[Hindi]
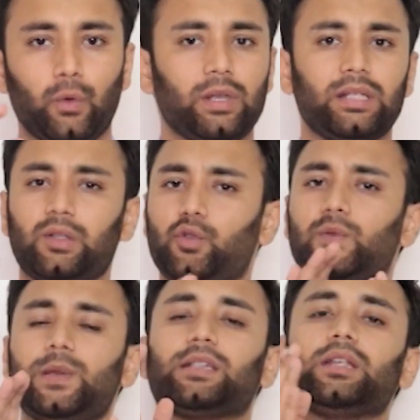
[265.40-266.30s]
डू दिस
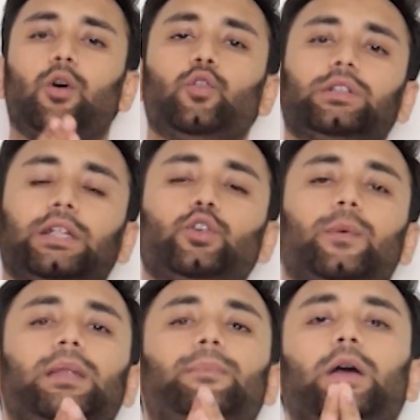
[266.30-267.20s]
कुछ भी ऐसा हुक दे दो
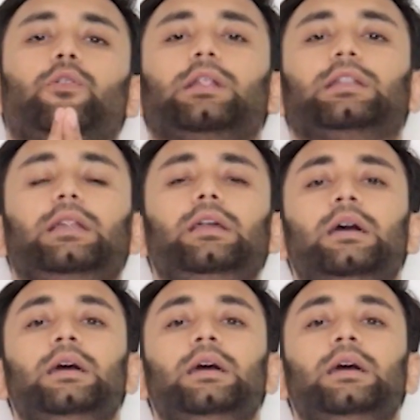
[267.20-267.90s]
अपनी बायो के अंदर ही